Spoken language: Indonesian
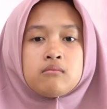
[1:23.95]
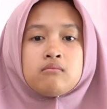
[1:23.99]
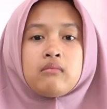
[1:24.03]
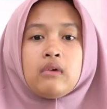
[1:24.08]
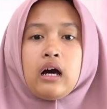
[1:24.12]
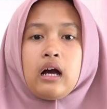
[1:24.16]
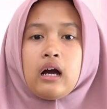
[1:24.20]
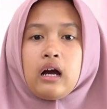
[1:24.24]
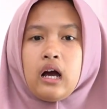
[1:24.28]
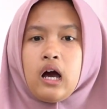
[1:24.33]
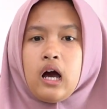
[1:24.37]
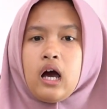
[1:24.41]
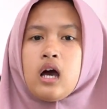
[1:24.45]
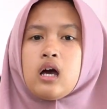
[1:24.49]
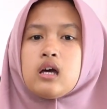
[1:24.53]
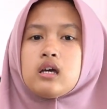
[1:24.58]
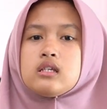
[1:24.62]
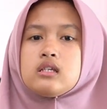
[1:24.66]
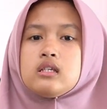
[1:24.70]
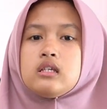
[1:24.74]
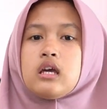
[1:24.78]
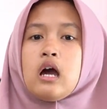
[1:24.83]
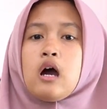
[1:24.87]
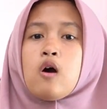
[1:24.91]
maka
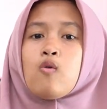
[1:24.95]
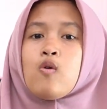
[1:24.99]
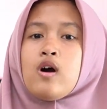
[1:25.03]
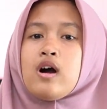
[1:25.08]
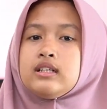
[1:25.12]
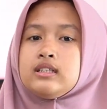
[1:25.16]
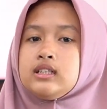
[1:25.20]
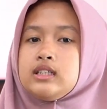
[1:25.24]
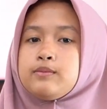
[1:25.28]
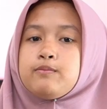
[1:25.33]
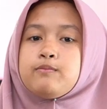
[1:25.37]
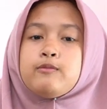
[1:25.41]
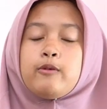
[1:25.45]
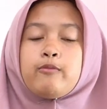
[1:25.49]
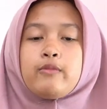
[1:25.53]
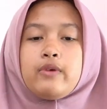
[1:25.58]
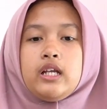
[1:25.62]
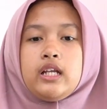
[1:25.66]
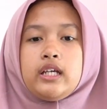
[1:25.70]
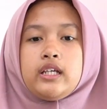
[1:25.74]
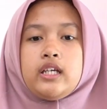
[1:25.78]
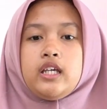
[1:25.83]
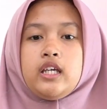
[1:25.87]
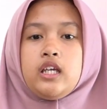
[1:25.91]
ia wajib
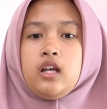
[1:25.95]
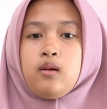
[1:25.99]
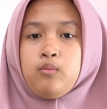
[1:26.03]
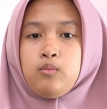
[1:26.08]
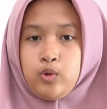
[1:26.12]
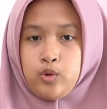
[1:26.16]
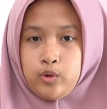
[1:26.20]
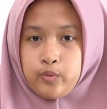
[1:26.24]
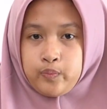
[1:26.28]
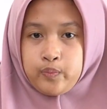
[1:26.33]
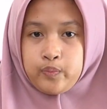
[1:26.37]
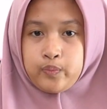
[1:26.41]
memiliki ilmu.